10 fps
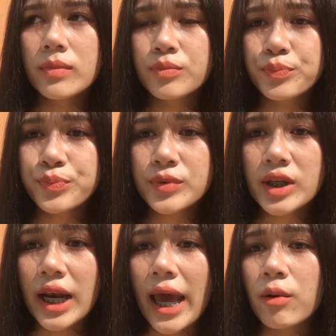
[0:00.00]
อืม
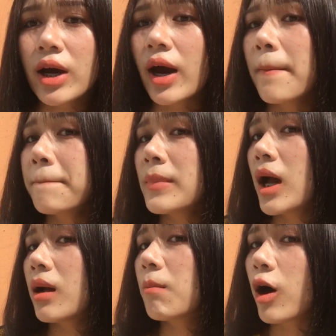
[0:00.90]
เสร็จแล้วนะคะ
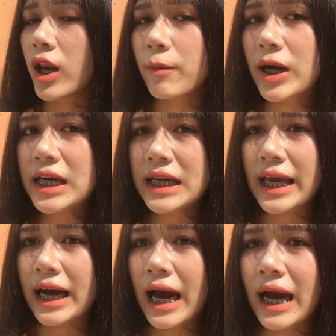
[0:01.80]
บอกเลยว่าเก
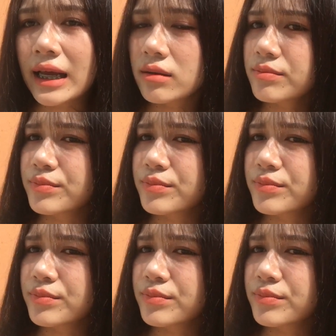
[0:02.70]
ลี่ยง่าย